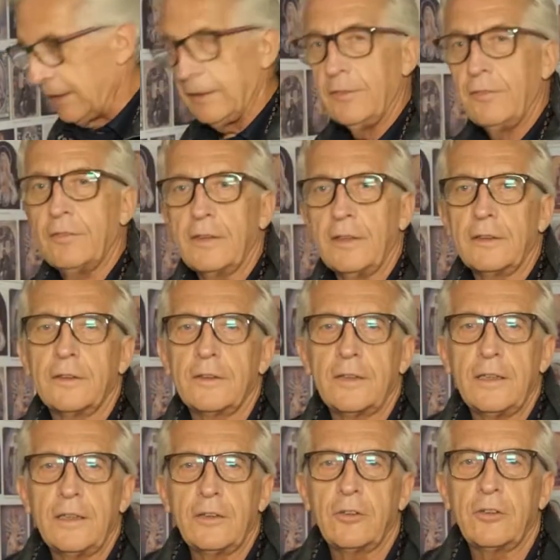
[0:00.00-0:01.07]
ist dann da
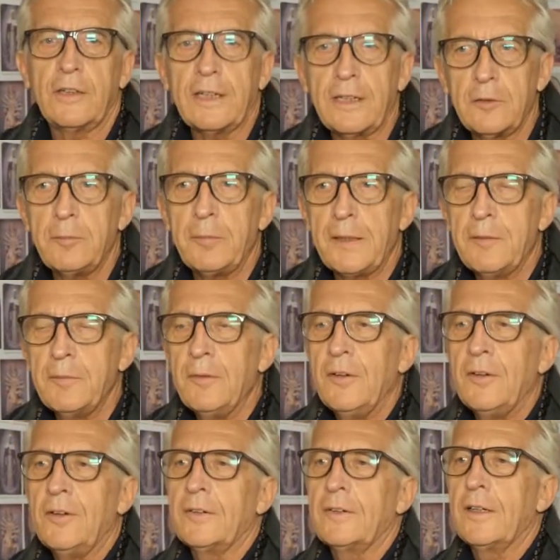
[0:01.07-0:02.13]
drinnen stecken
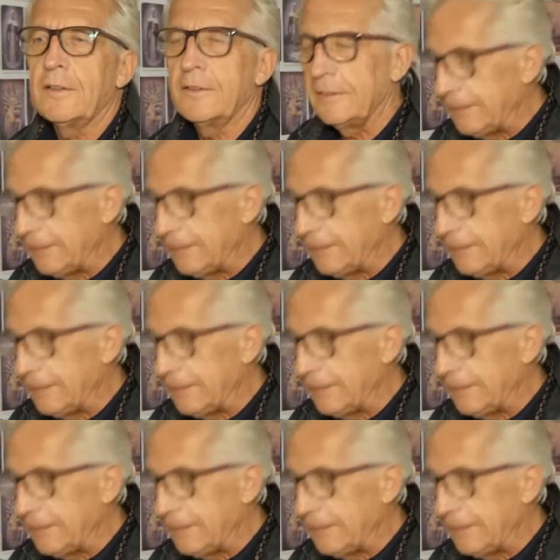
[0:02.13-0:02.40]
geblieben und hat